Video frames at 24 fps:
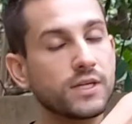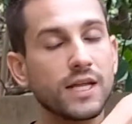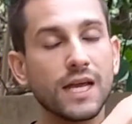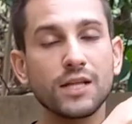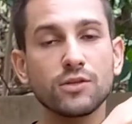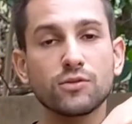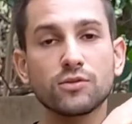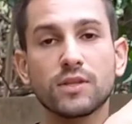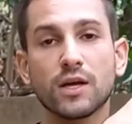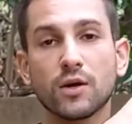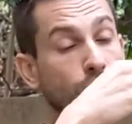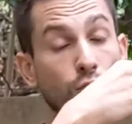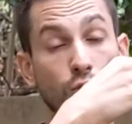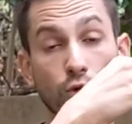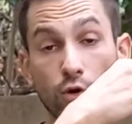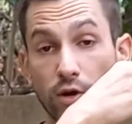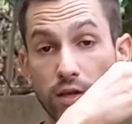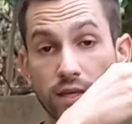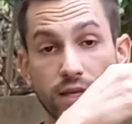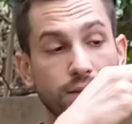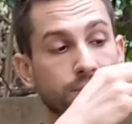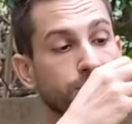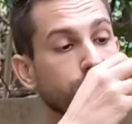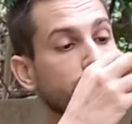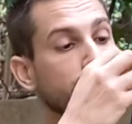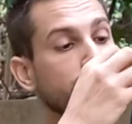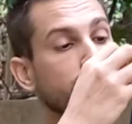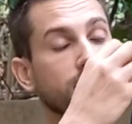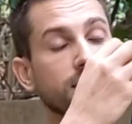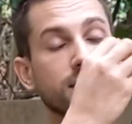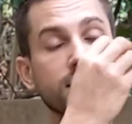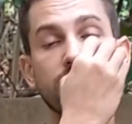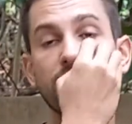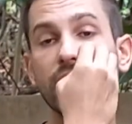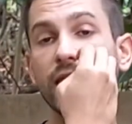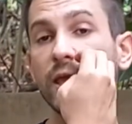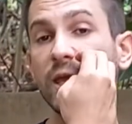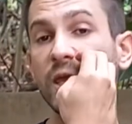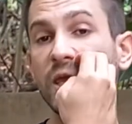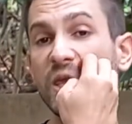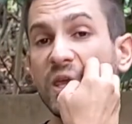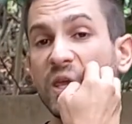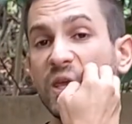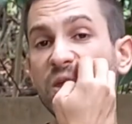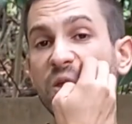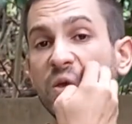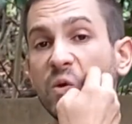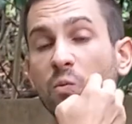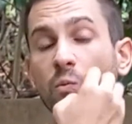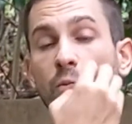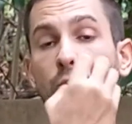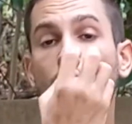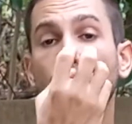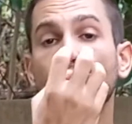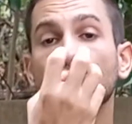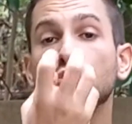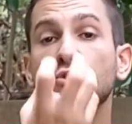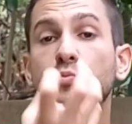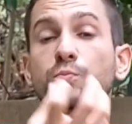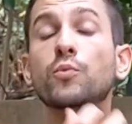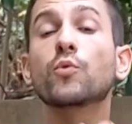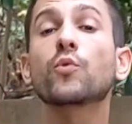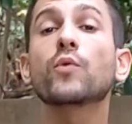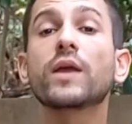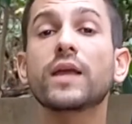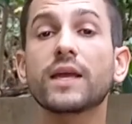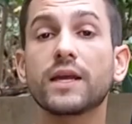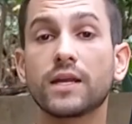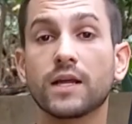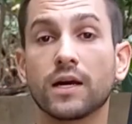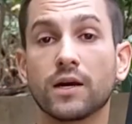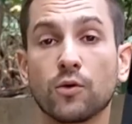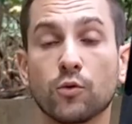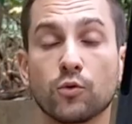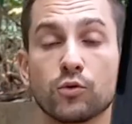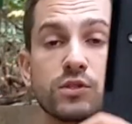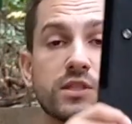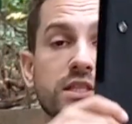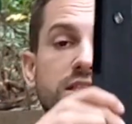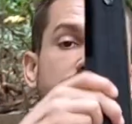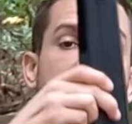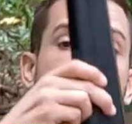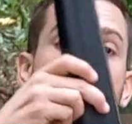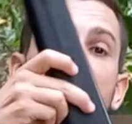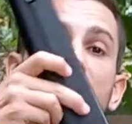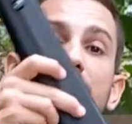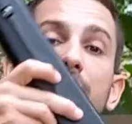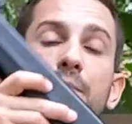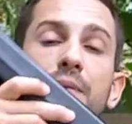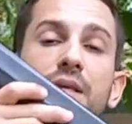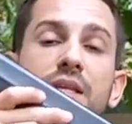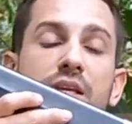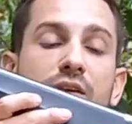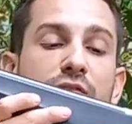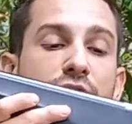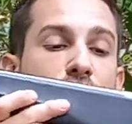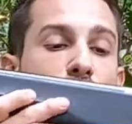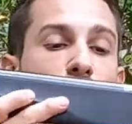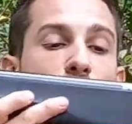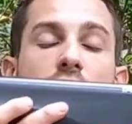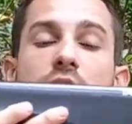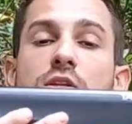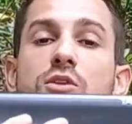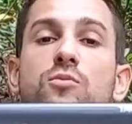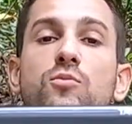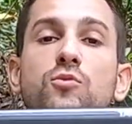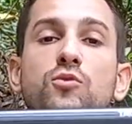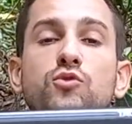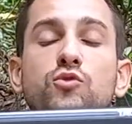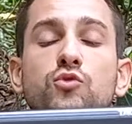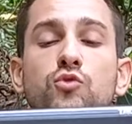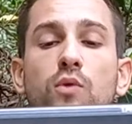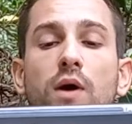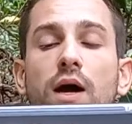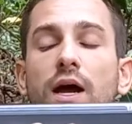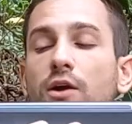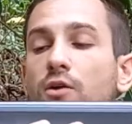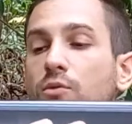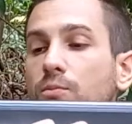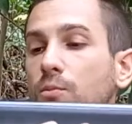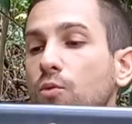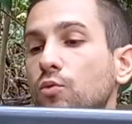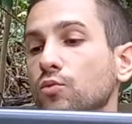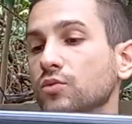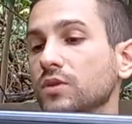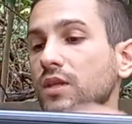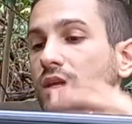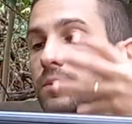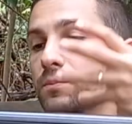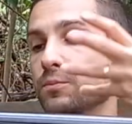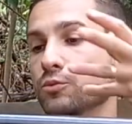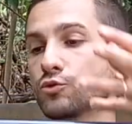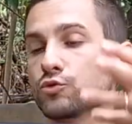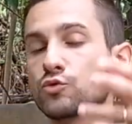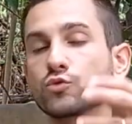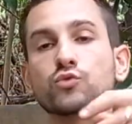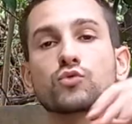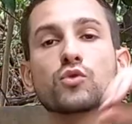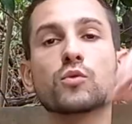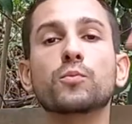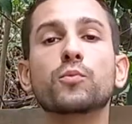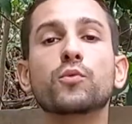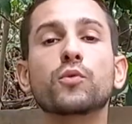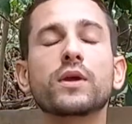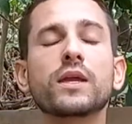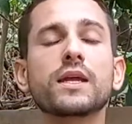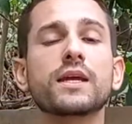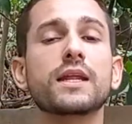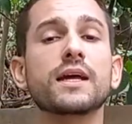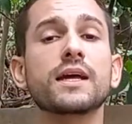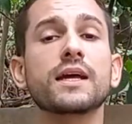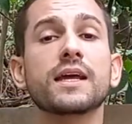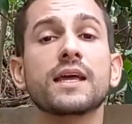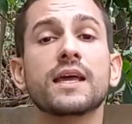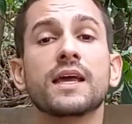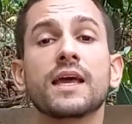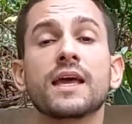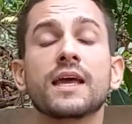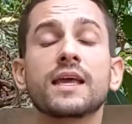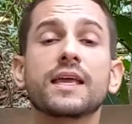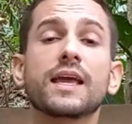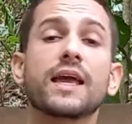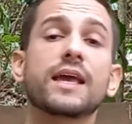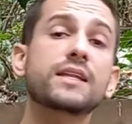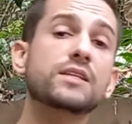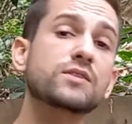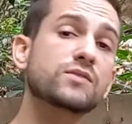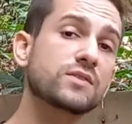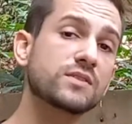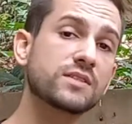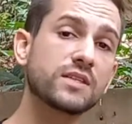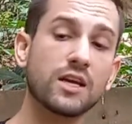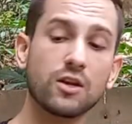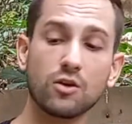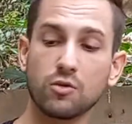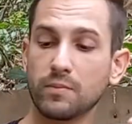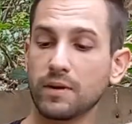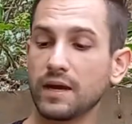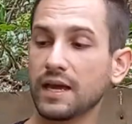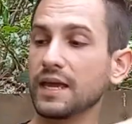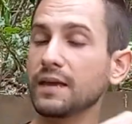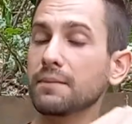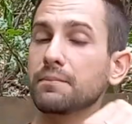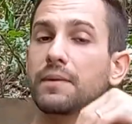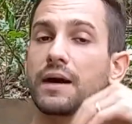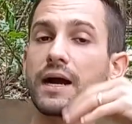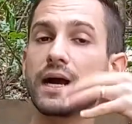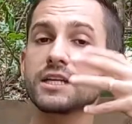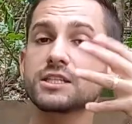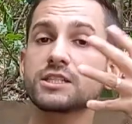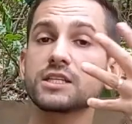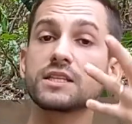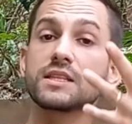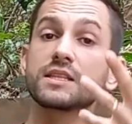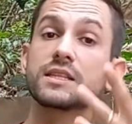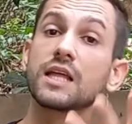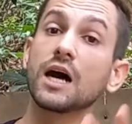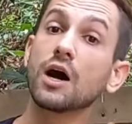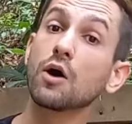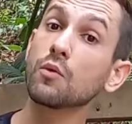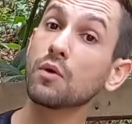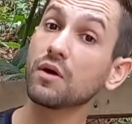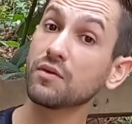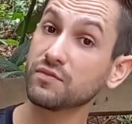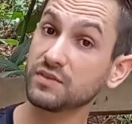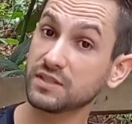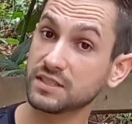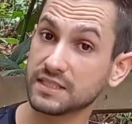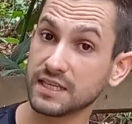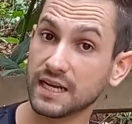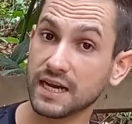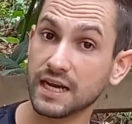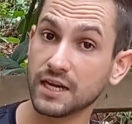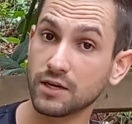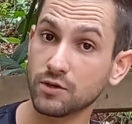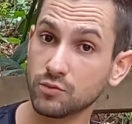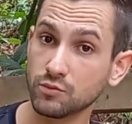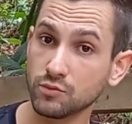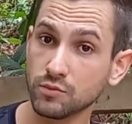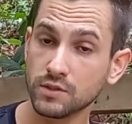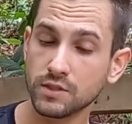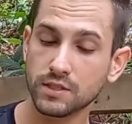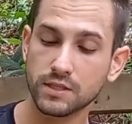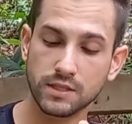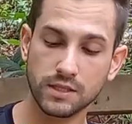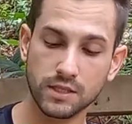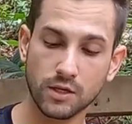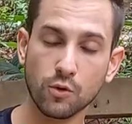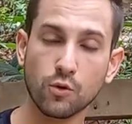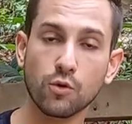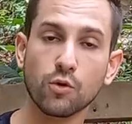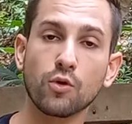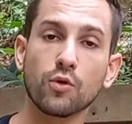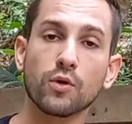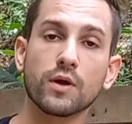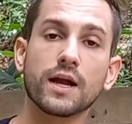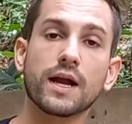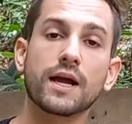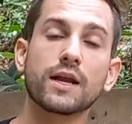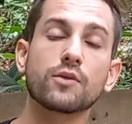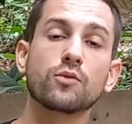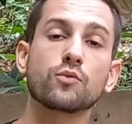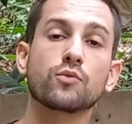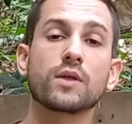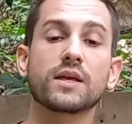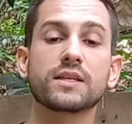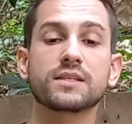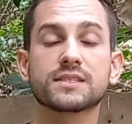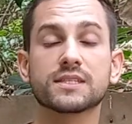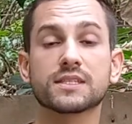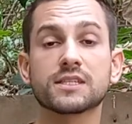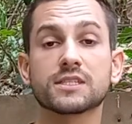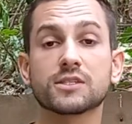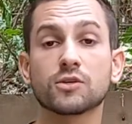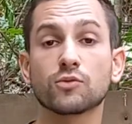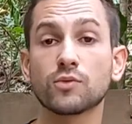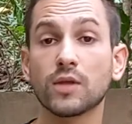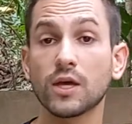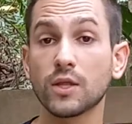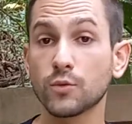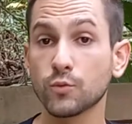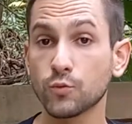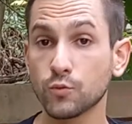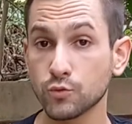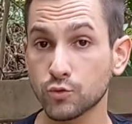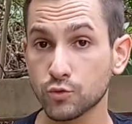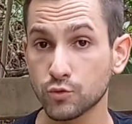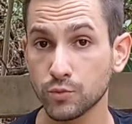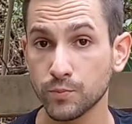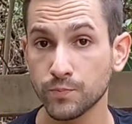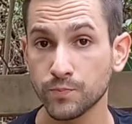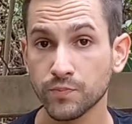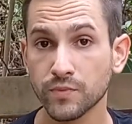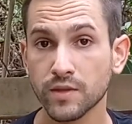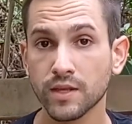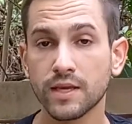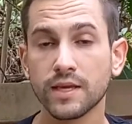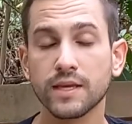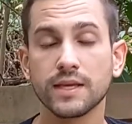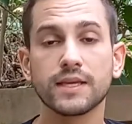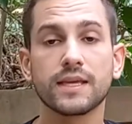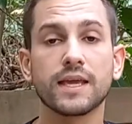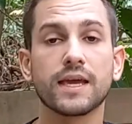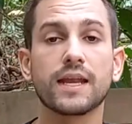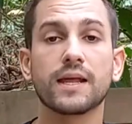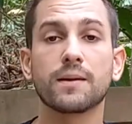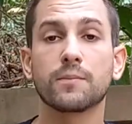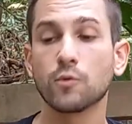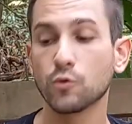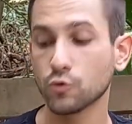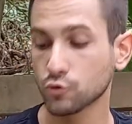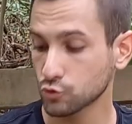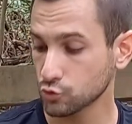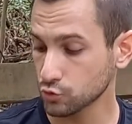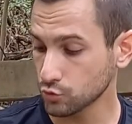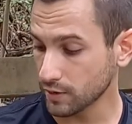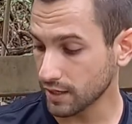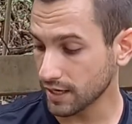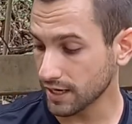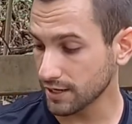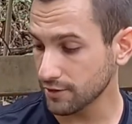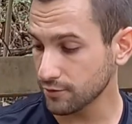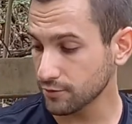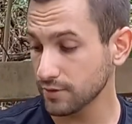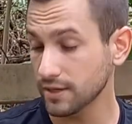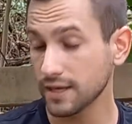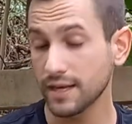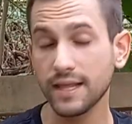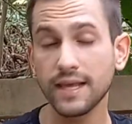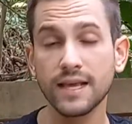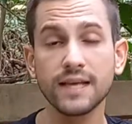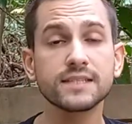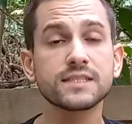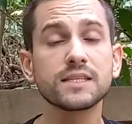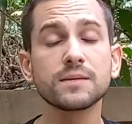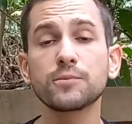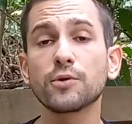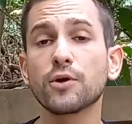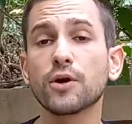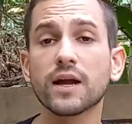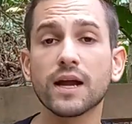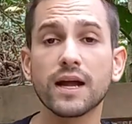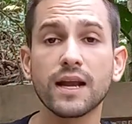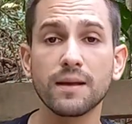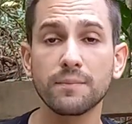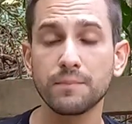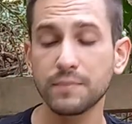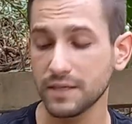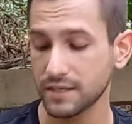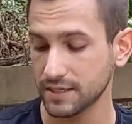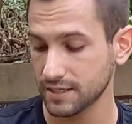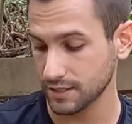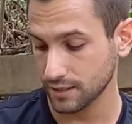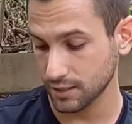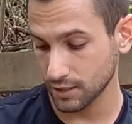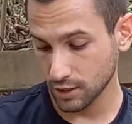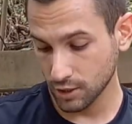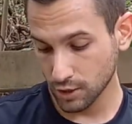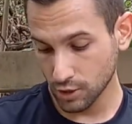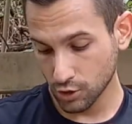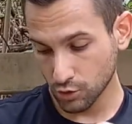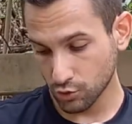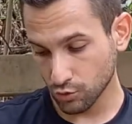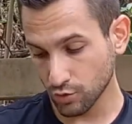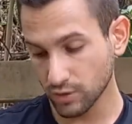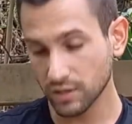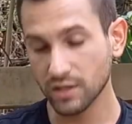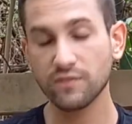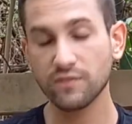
dentro da coronha tem um pouco de poeira, ou seja, a carabina que ficou ali no monstruário, um bom tempo juntou poeira, e aí eles fizeram uma rebaixa, não avisaram, não colocaram na descrição do anúncio que era monstruário, e ele recebeu a carabina toda